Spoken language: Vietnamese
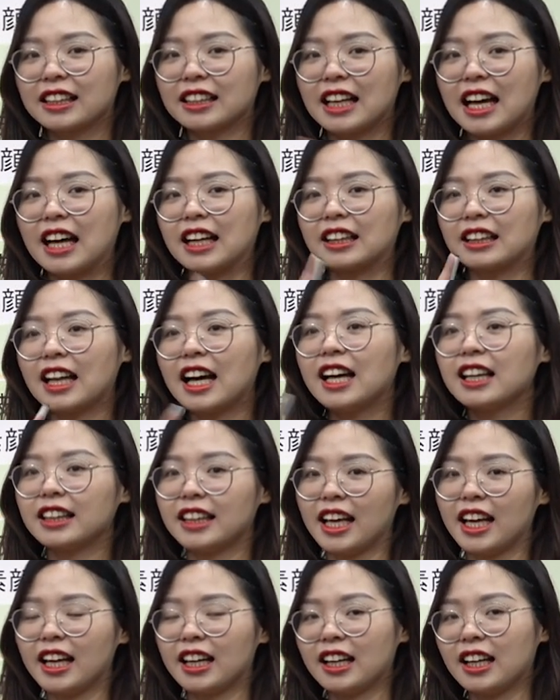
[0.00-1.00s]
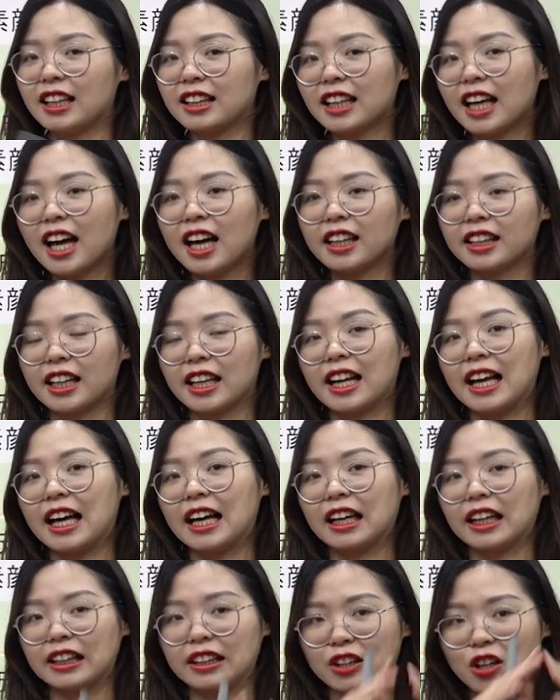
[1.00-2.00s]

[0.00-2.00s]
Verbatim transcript: kata te kata này là